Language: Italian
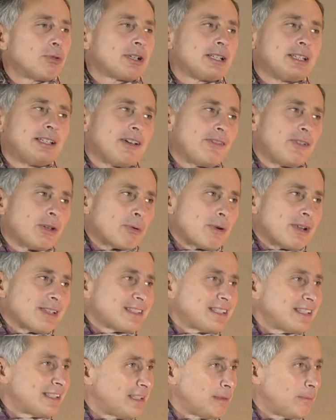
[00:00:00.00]
deve avere una
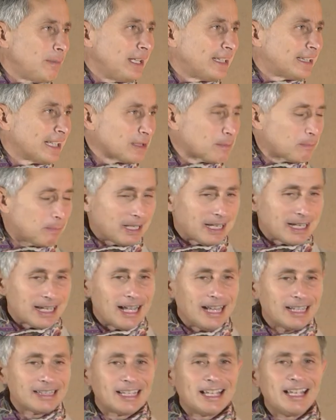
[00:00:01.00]
sensibilità
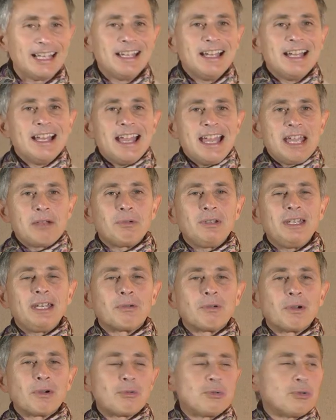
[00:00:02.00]
spiccata e quindi è
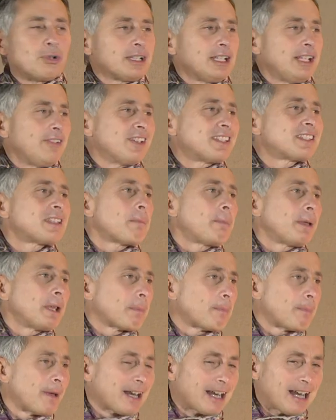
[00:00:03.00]
qualcuno che deve
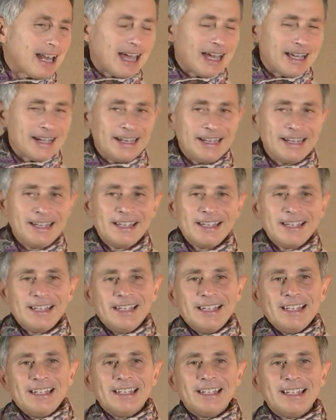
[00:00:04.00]
saper parlare
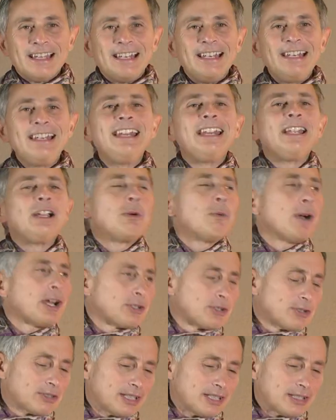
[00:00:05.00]
eh, il
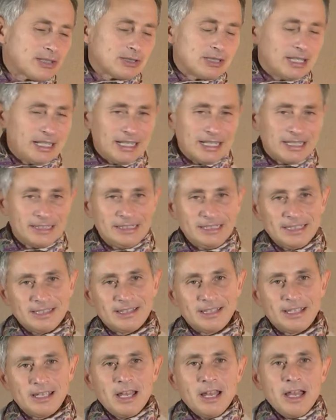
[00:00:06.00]
linguaggio stesso degli
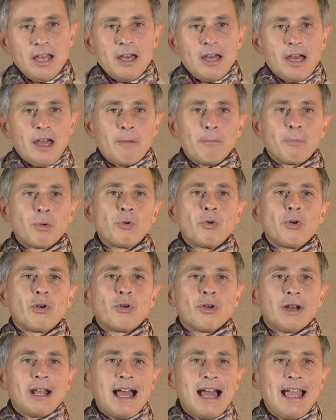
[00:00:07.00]
artisti. Eh, Bruno
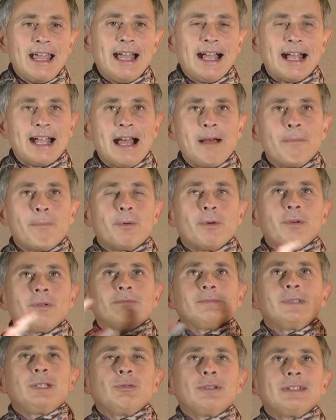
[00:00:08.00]
Corà è a capo
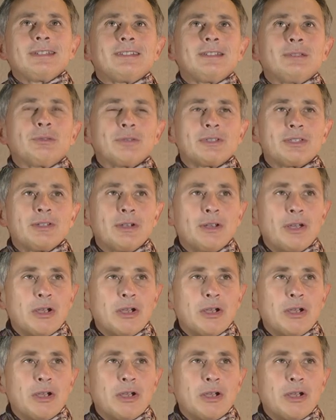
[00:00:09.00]
di un'istituzione